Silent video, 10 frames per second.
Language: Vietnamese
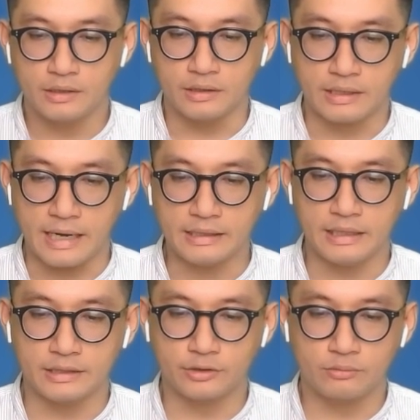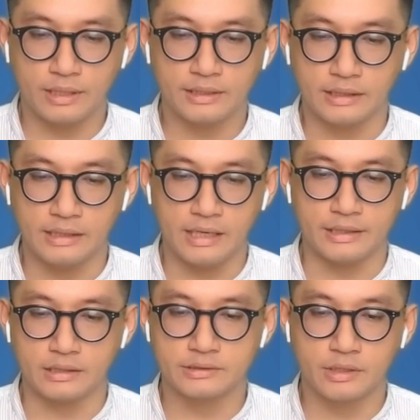được cải thiện trong khi tỷ lệ
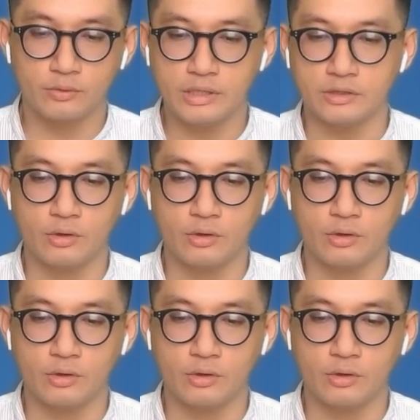nợ xấu nhìn